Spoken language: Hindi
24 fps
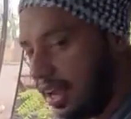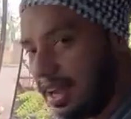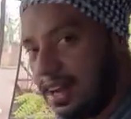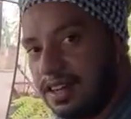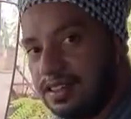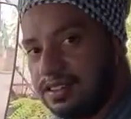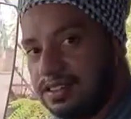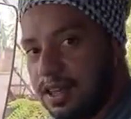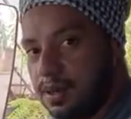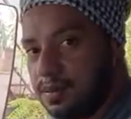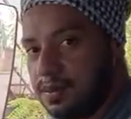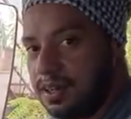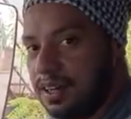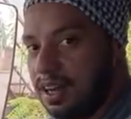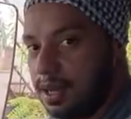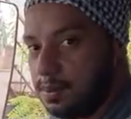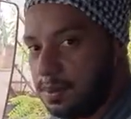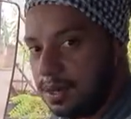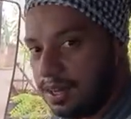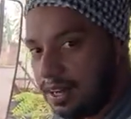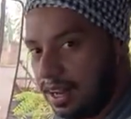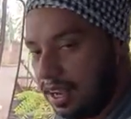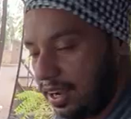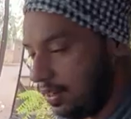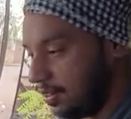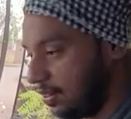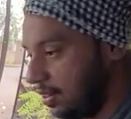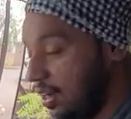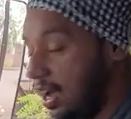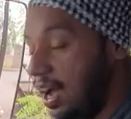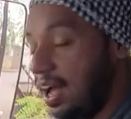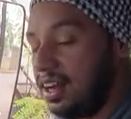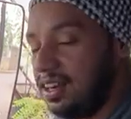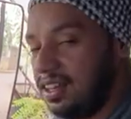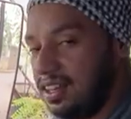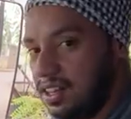एट सेवन डबल नाइन
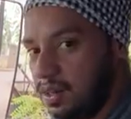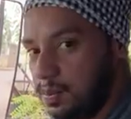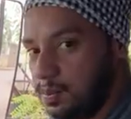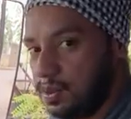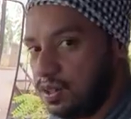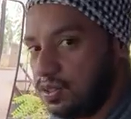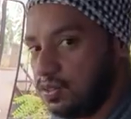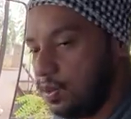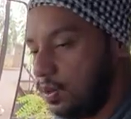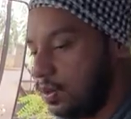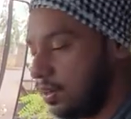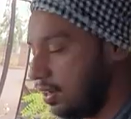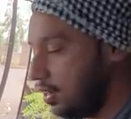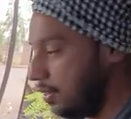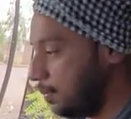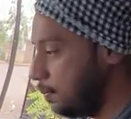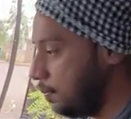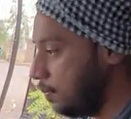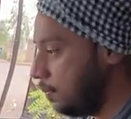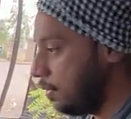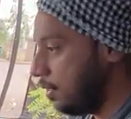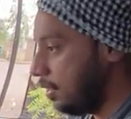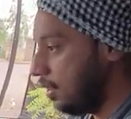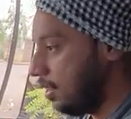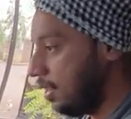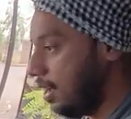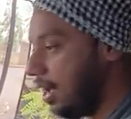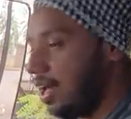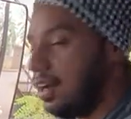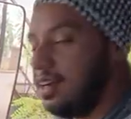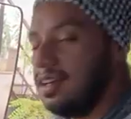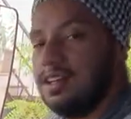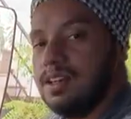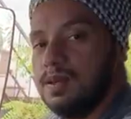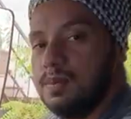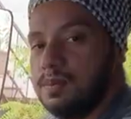कार का नंबर सॉरी
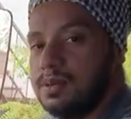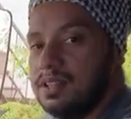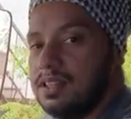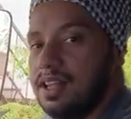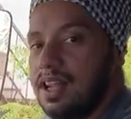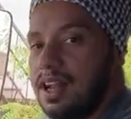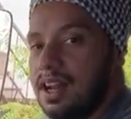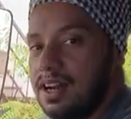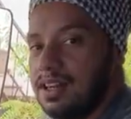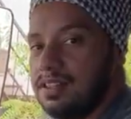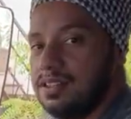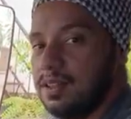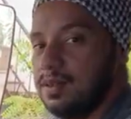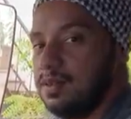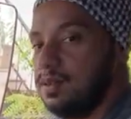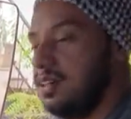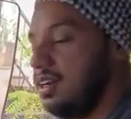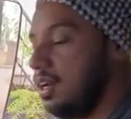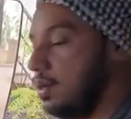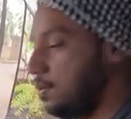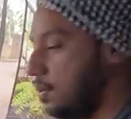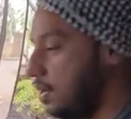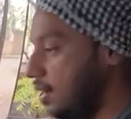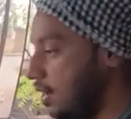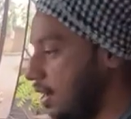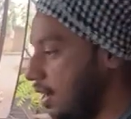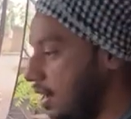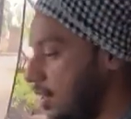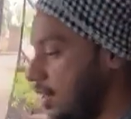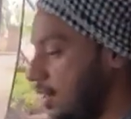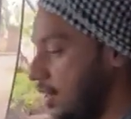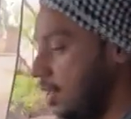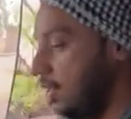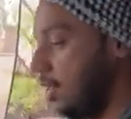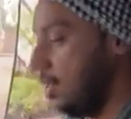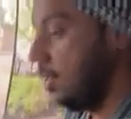कार का नंबर था एट सेवन डबल नाइन
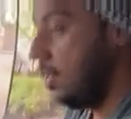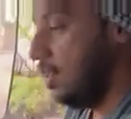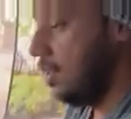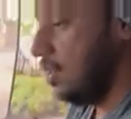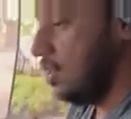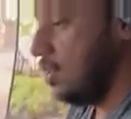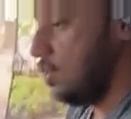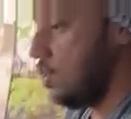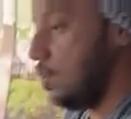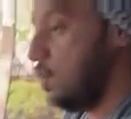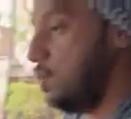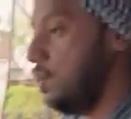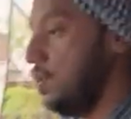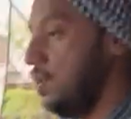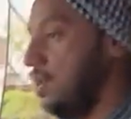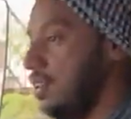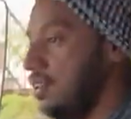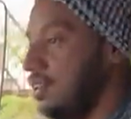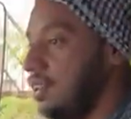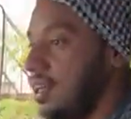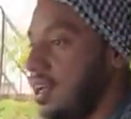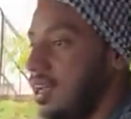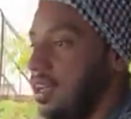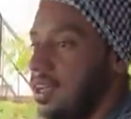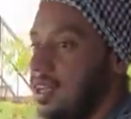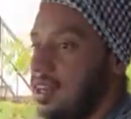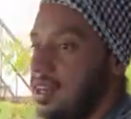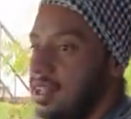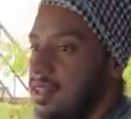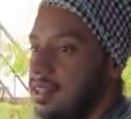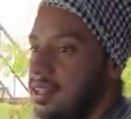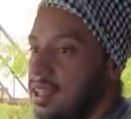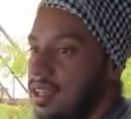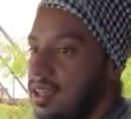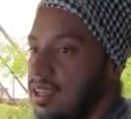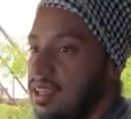तो पुलिस का
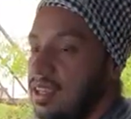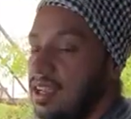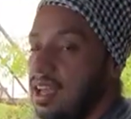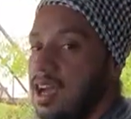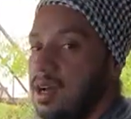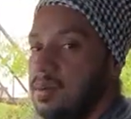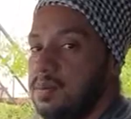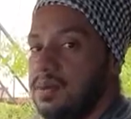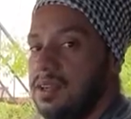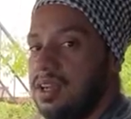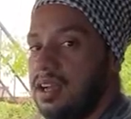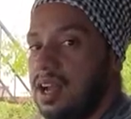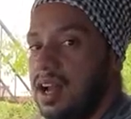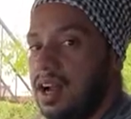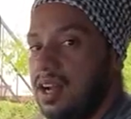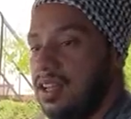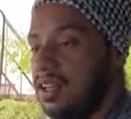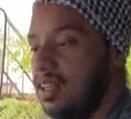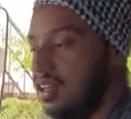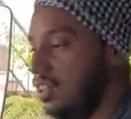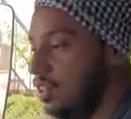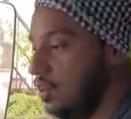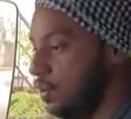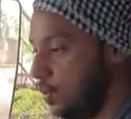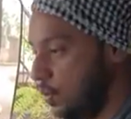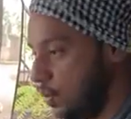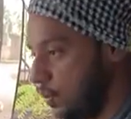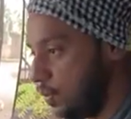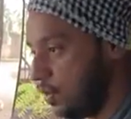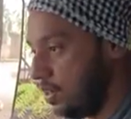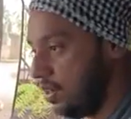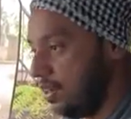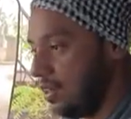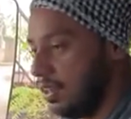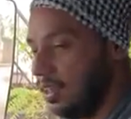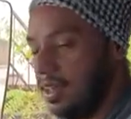कहना था कि आपने गाड़ी ही क्यों
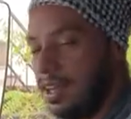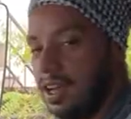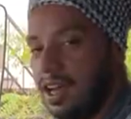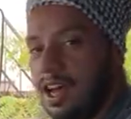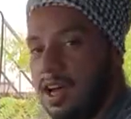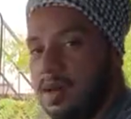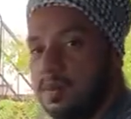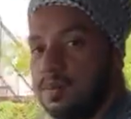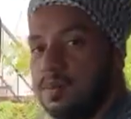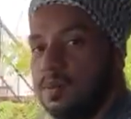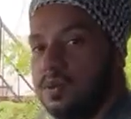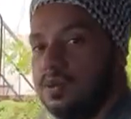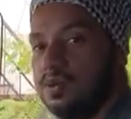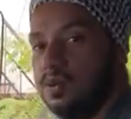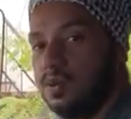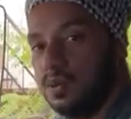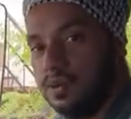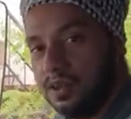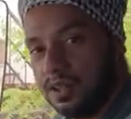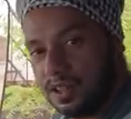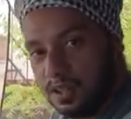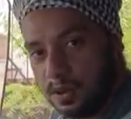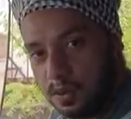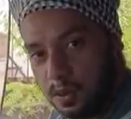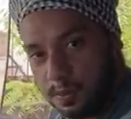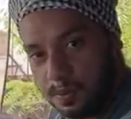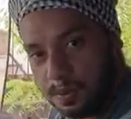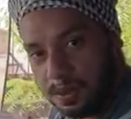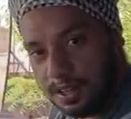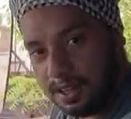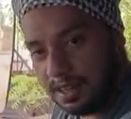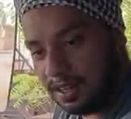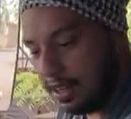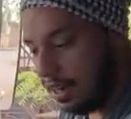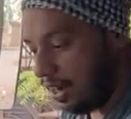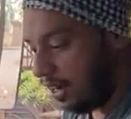रोकी आपको उनके
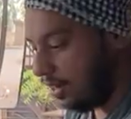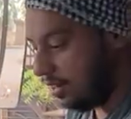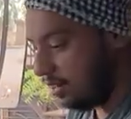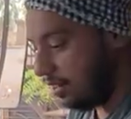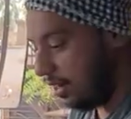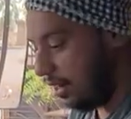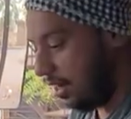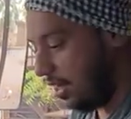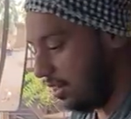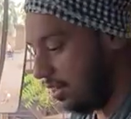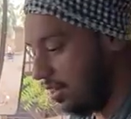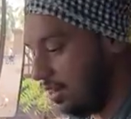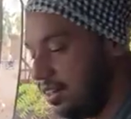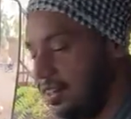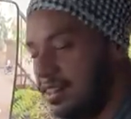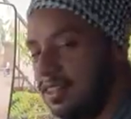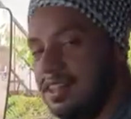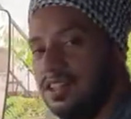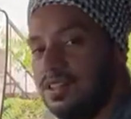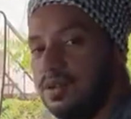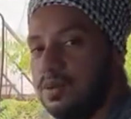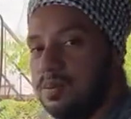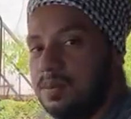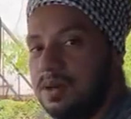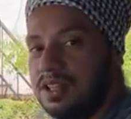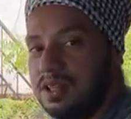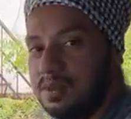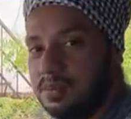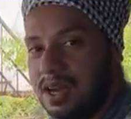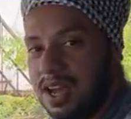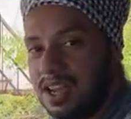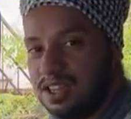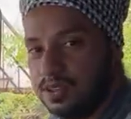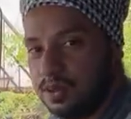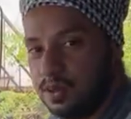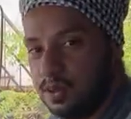ऊपर ही गाड़ी चढ़ा देनी थी तो
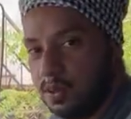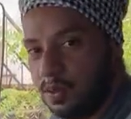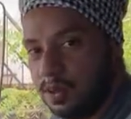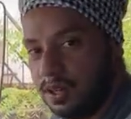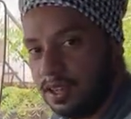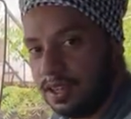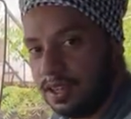बदमाश लोग